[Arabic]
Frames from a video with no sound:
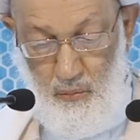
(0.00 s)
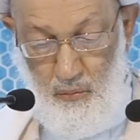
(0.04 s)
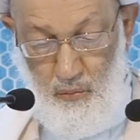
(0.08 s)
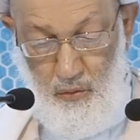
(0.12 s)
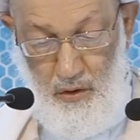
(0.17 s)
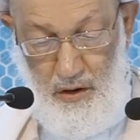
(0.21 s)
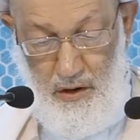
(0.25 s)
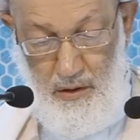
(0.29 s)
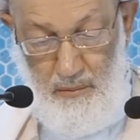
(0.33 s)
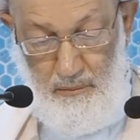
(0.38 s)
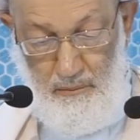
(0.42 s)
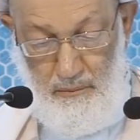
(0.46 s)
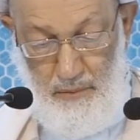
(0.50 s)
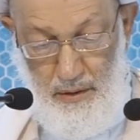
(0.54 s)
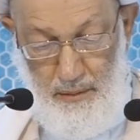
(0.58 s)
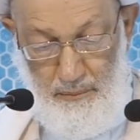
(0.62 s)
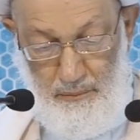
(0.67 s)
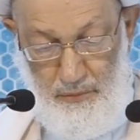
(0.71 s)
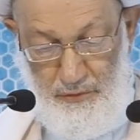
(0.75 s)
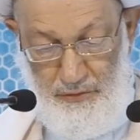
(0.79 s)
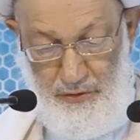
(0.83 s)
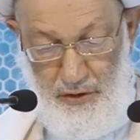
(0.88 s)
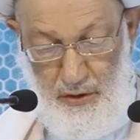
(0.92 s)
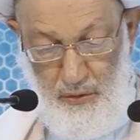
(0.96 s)

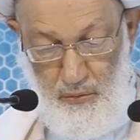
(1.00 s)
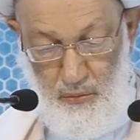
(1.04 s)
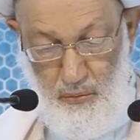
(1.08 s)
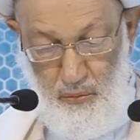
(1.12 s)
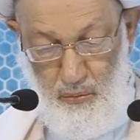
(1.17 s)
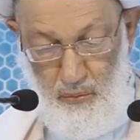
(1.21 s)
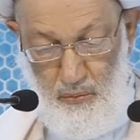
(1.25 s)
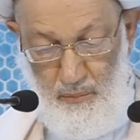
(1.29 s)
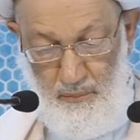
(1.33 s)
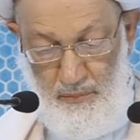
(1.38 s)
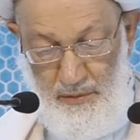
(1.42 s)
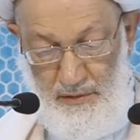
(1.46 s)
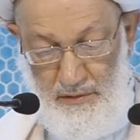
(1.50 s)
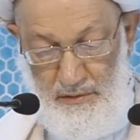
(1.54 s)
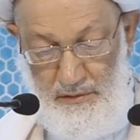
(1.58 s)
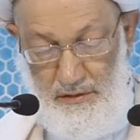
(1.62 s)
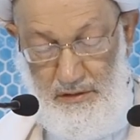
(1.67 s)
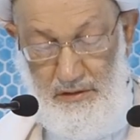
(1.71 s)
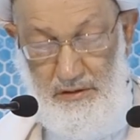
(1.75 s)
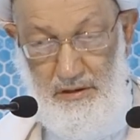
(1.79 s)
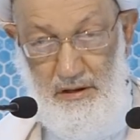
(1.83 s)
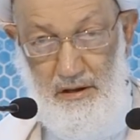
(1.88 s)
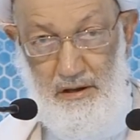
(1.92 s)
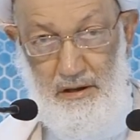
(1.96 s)
والمبدا
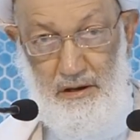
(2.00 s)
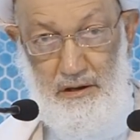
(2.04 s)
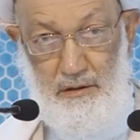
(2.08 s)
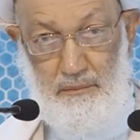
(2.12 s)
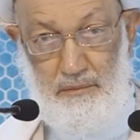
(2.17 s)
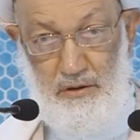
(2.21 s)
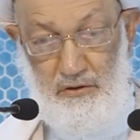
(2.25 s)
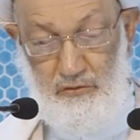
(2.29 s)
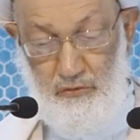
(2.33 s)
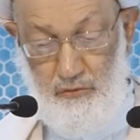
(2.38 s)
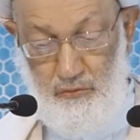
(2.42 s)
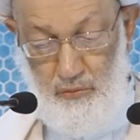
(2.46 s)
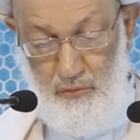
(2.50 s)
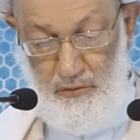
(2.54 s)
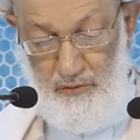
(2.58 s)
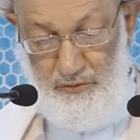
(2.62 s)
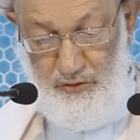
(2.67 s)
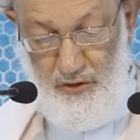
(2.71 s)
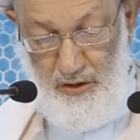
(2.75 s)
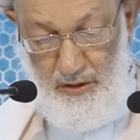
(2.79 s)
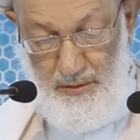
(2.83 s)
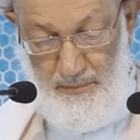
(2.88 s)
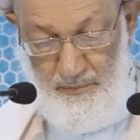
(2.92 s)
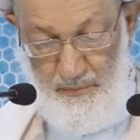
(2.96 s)
لجانب
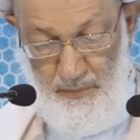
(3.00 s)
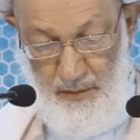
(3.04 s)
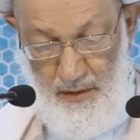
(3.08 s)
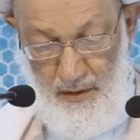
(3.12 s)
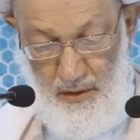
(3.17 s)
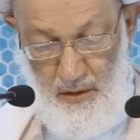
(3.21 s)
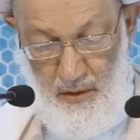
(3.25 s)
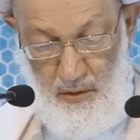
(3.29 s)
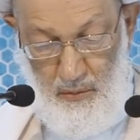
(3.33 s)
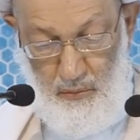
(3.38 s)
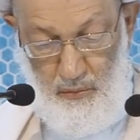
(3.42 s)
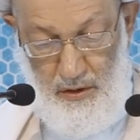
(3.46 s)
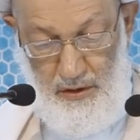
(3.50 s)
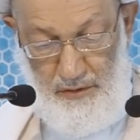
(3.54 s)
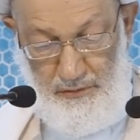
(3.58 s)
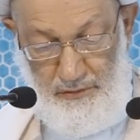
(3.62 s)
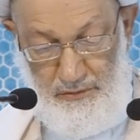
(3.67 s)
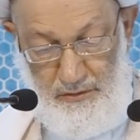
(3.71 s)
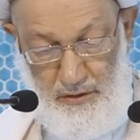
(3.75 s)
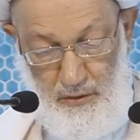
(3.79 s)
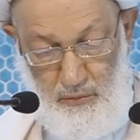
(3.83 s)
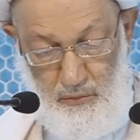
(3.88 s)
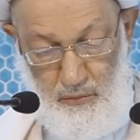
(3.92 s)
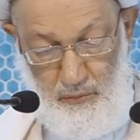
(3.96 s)
السلطه
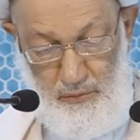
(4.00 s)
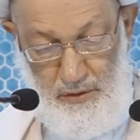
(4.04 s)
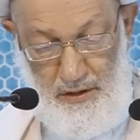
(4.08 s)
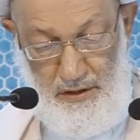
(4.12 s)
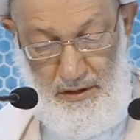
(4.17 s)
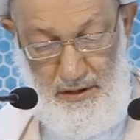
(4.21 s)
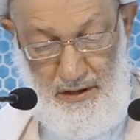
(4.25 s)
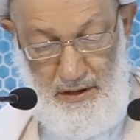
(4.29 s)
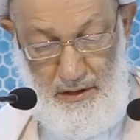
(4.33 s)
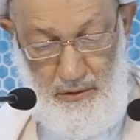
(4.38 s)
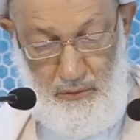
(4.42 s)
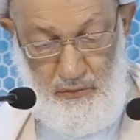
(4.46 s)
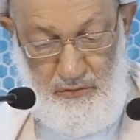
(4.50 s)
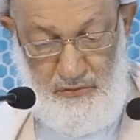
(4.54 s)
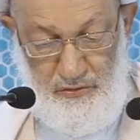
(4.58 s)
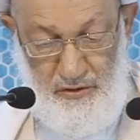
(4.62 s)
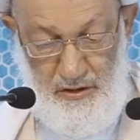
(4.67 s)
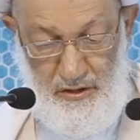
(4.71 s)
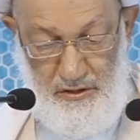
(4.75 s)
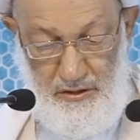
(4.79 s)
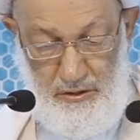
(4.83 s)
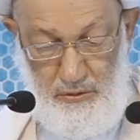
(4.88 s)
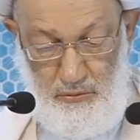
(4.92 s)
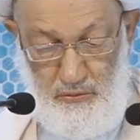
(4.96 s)
وان تكون لها
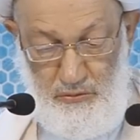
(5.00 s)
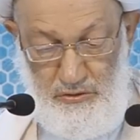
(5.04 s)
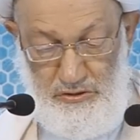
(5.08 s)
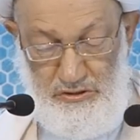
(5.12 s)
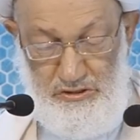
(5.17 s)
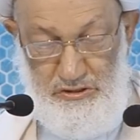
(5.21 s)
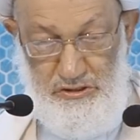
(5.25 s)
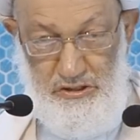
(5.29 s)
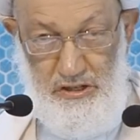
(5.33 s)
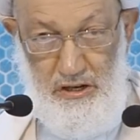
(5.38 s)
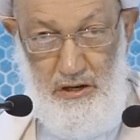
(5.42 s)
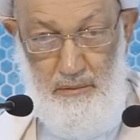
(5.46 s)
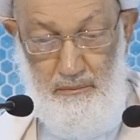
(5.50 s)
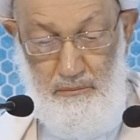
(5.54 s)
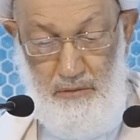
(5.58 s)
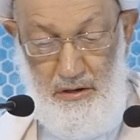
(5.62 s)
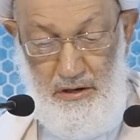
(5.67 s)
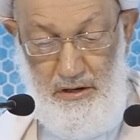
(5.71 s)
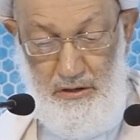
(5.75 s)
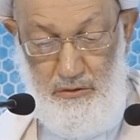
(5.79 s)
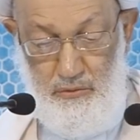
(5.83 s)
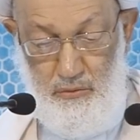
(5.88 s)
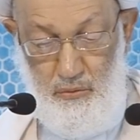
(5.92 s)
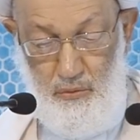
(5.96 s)
الوصايه
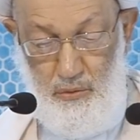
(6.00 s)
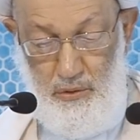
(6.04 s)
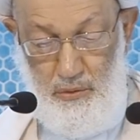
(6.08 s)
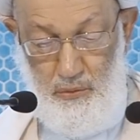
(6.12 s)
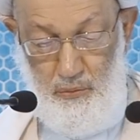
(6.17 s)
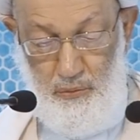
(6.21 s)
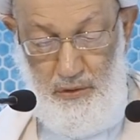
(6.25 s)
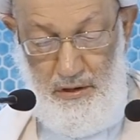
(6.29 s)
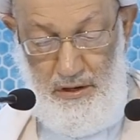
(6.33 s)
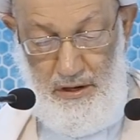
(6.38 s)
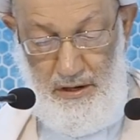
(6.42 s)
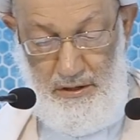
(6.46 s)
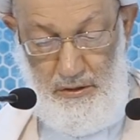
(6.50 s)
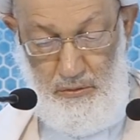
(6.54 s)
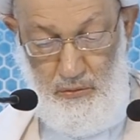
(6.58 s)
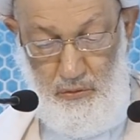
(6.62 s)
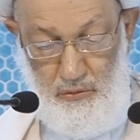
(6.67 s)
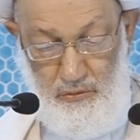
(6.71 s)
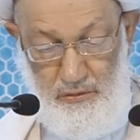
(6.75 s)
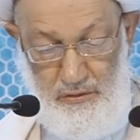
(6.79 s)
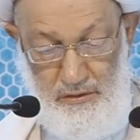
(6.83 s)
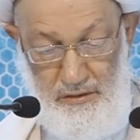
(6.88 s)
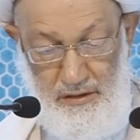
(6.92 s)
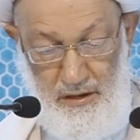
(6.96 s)
الشامله والولايه
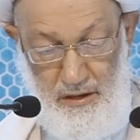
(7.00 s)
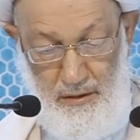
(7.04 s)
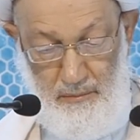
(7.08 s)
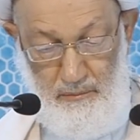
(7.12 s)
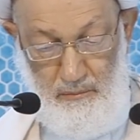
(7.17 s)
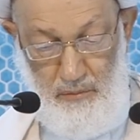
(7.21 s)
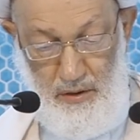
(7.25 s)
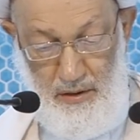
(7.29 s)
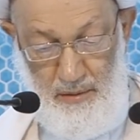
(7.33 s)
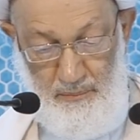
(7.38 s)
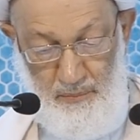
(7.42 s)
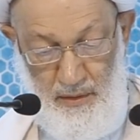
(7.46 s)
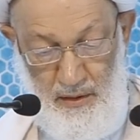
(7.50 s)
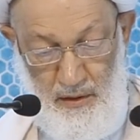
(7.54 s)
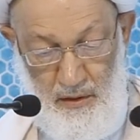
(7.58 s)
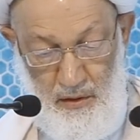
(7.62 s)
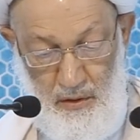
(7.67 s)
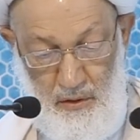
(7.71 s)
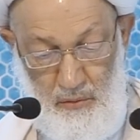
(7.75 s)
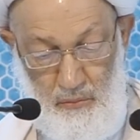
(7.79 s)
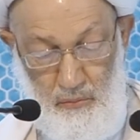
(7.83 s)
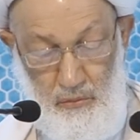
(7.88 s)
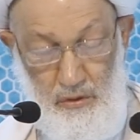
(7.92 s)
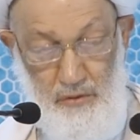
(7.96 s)
التامه
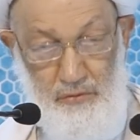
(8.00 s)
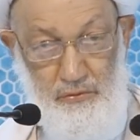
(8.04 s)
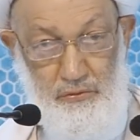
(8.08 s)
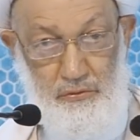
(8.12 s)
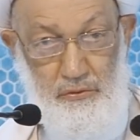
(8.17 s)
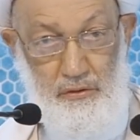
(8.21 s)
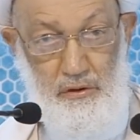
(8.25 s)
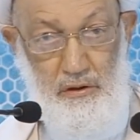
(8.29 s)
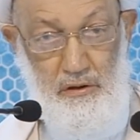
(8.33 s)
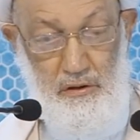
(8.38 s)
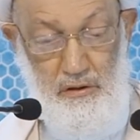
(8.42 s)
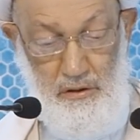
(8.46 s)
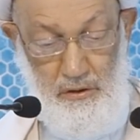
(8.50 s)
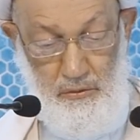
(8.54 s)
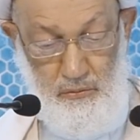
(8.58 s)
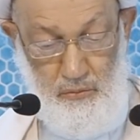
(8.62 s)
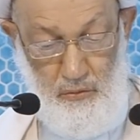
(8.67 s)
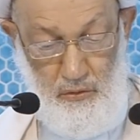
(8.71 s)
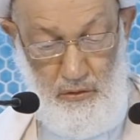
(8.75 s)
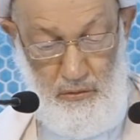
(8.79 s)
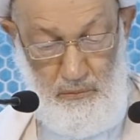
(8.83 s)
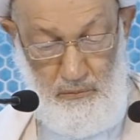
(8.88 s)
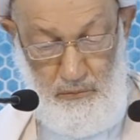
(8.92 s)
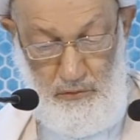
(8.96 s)
والطاعه
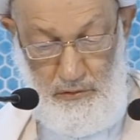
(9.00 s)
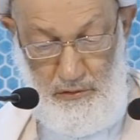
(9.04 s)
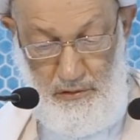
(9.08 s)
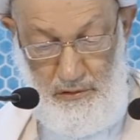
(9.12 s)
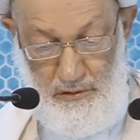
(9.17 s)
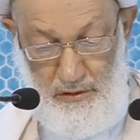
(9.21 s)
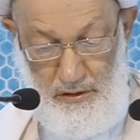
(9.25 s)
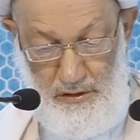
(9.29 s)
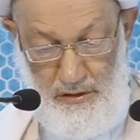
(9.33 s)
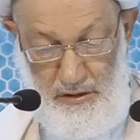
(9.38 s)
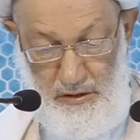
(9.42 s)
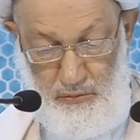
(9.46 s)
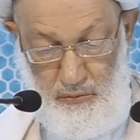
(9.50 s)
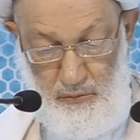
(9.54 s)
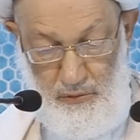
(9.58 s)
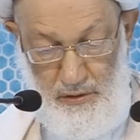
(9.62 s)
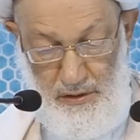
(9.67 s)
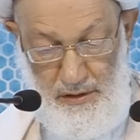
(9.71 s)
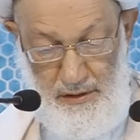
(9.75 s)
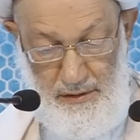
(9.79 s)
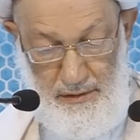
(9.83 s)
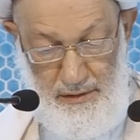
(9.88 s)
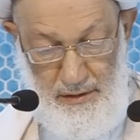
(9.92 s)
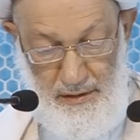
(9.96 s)

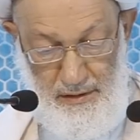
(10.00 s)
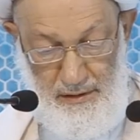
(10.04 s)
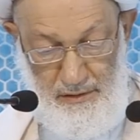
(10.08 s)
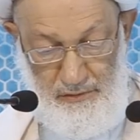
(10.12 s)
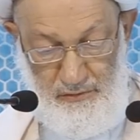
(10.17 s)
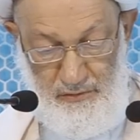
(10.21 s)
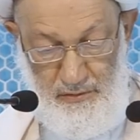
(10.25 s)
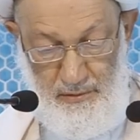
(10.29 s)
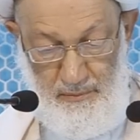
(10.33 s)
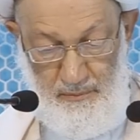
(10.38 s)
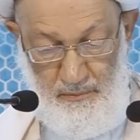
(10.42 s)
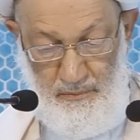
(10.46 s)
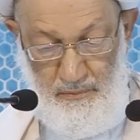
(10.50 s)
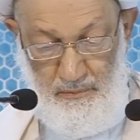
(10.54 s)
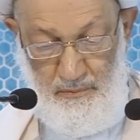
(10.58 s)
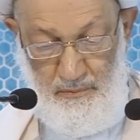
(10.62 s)
المطلقه على الناس